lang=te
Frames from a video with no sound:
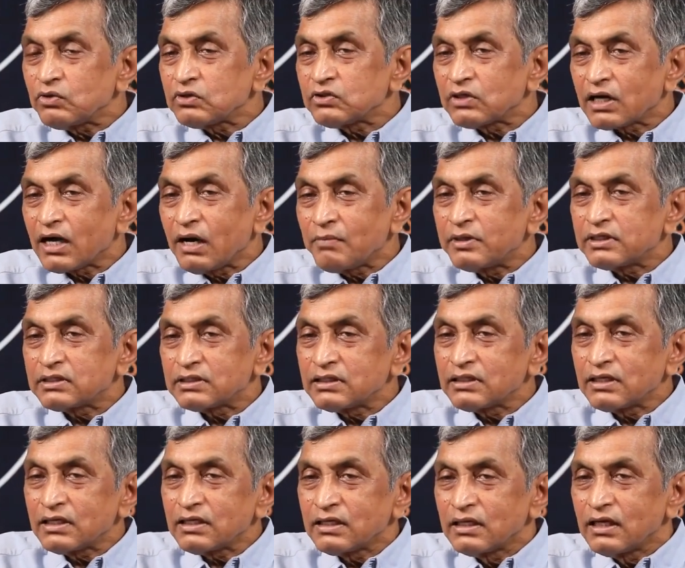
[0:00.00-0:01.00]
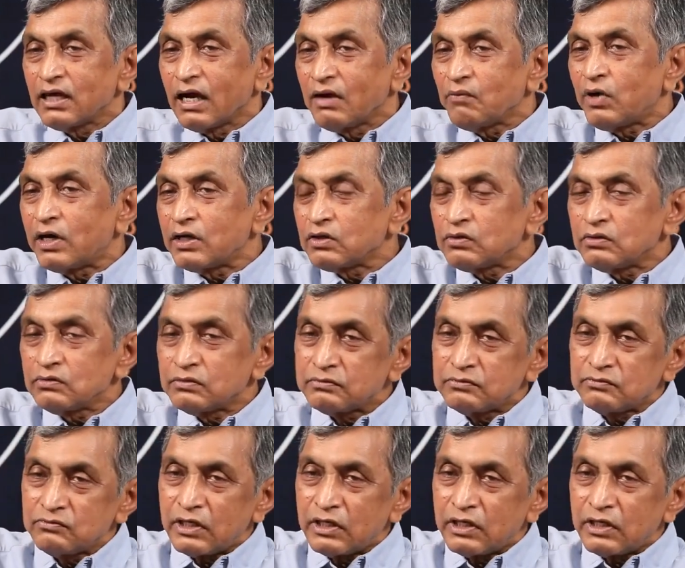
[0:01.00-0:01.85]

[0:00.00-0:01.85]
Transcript: బలం ఉంది కాబట్టి వాడు